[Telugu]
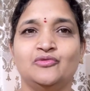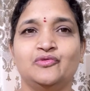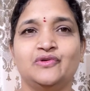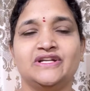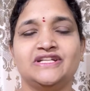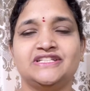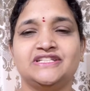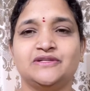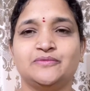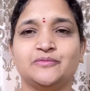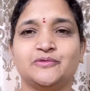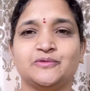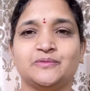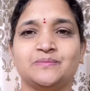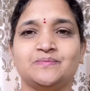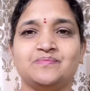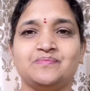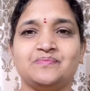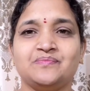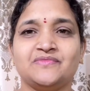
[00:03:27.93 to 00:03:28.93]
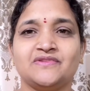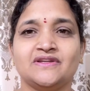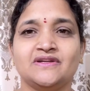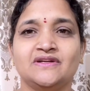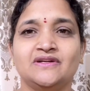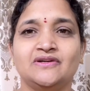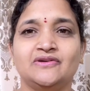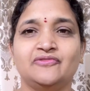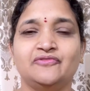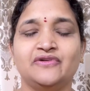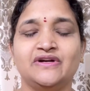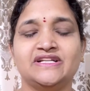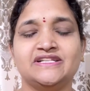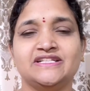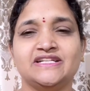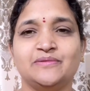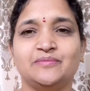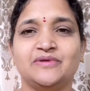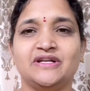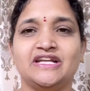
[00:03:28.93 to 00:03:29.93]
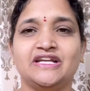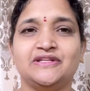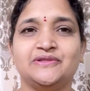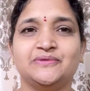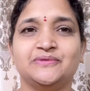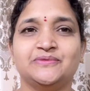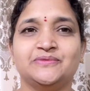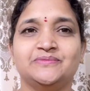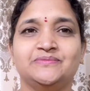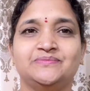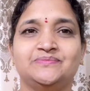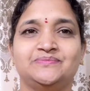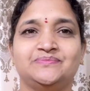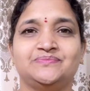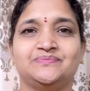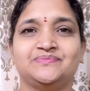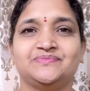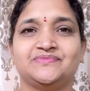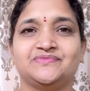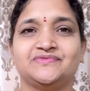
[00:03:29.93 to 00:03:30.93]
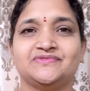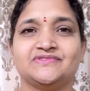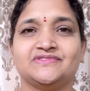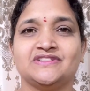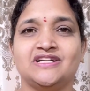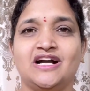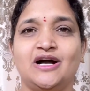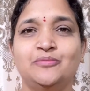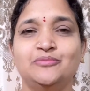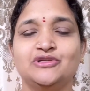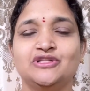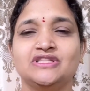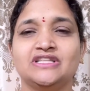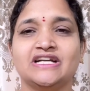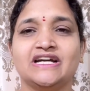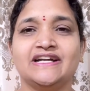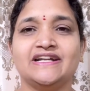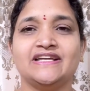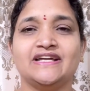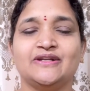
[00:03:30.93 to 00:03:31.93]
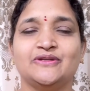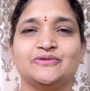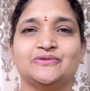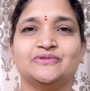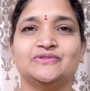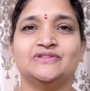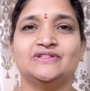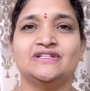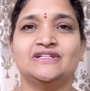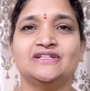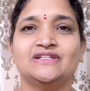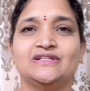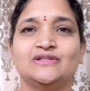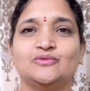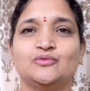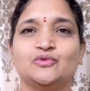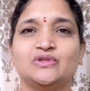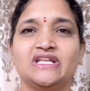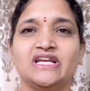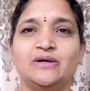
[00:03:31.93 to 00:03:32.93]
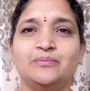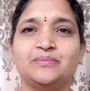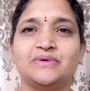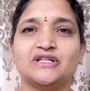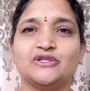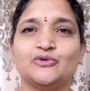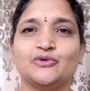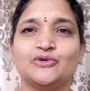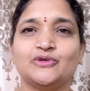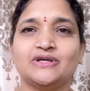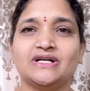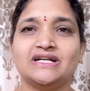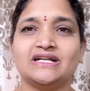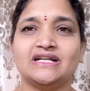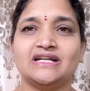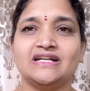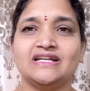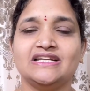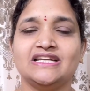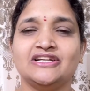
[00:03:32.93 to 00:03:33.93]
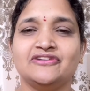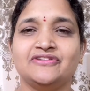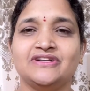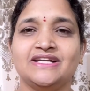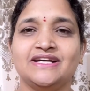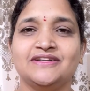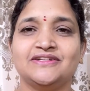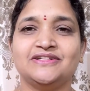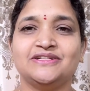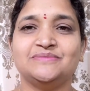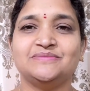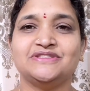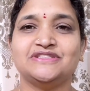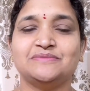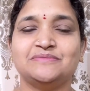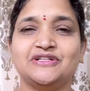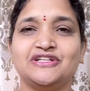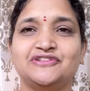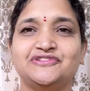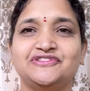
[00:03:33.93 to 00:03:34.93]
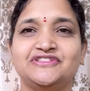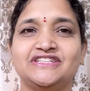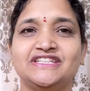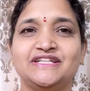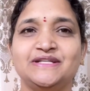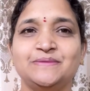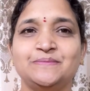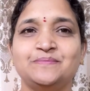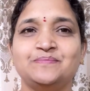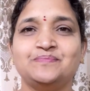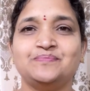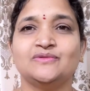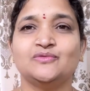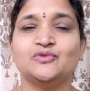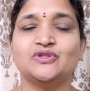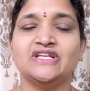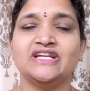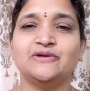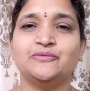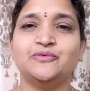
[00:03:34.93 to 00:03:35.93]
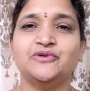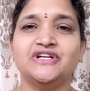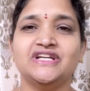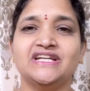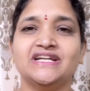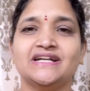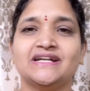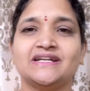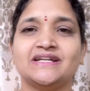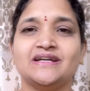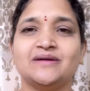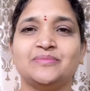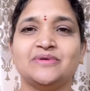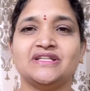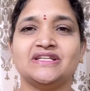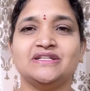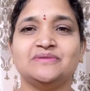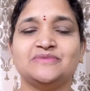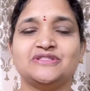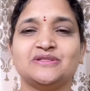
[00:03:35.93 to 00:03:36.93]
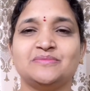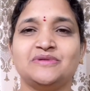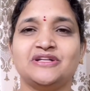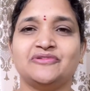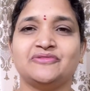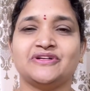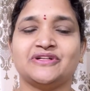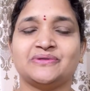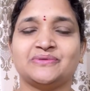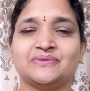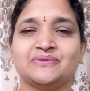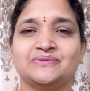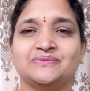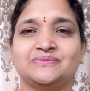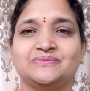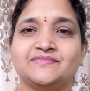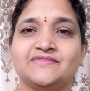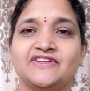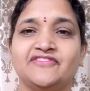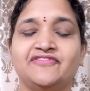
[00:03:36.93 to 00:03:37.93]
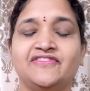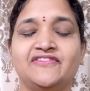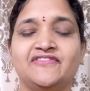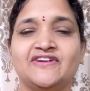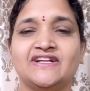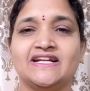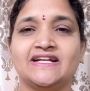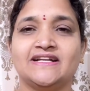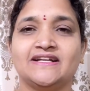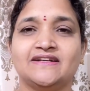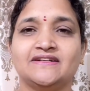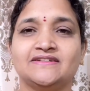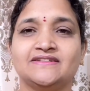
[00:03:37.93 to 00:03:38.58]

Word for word: వర్జము వర్జ్యం లేదు అమృత గడియలు ఉదయం పదకొండు గంటల ఇరవై నాలుగు నిమిషముల నుండి ఉదయం ఒంటి గంట పది నిమిషముల వరకు వివరణ